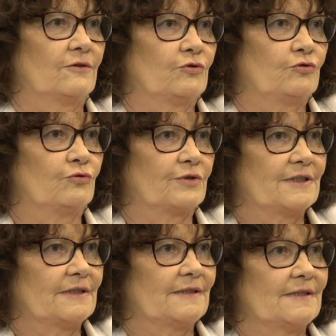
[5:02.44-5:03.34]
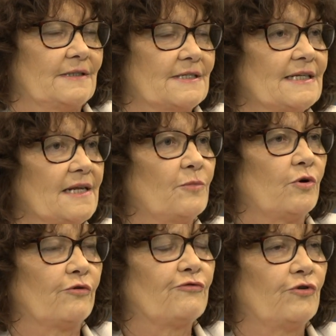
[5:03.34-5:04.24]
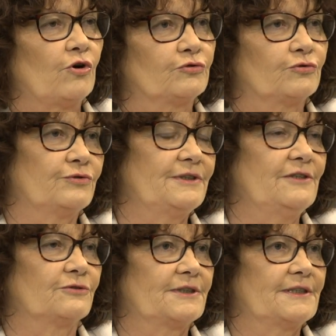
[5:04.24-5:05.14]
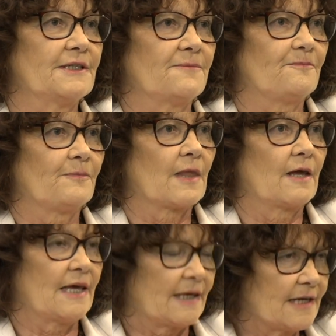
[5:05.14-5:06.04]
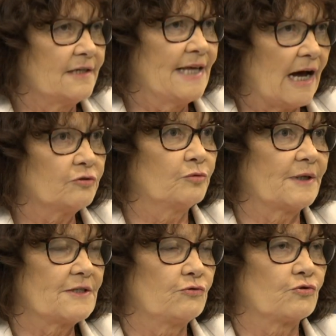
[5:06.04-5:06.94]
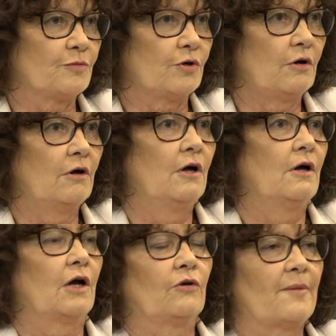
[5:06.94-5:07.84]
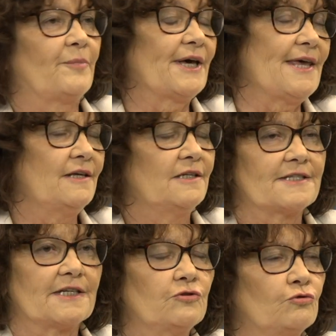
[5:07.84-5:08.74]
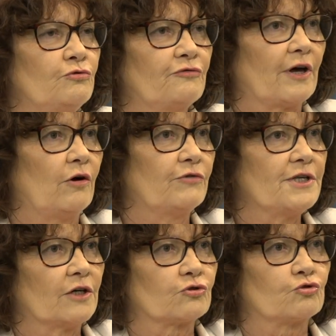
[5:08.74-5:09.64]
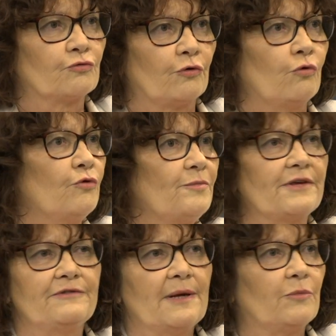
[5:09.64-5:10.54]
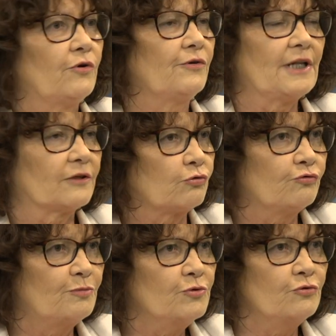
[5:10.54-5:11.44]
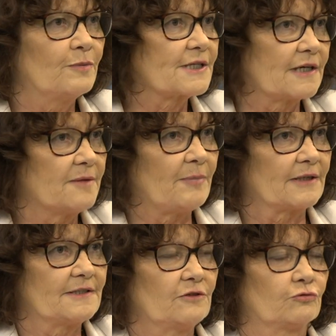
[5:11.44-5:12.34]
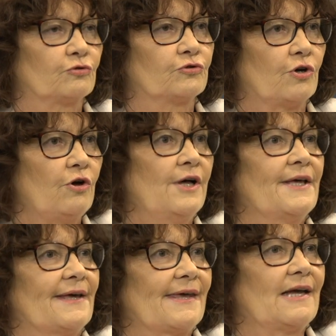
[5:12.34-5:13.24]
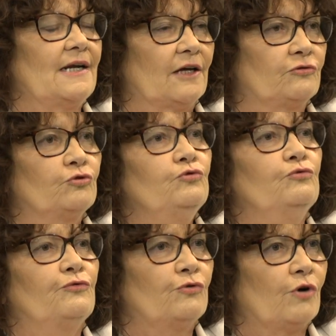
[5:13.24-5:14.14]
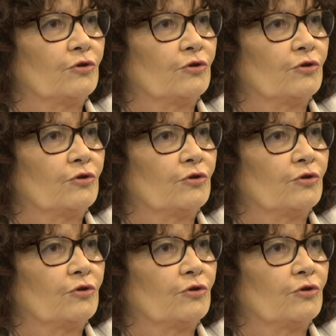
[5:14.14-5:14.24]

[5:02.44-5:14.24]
donc des, éléments forts d'identité qu'elle garde précieusement alors après, il essaye de lui faire envoyer un chevreau, mais évidemment, il la trouve plus parce qu'elle est partie entre-temps, et elle a de nouveau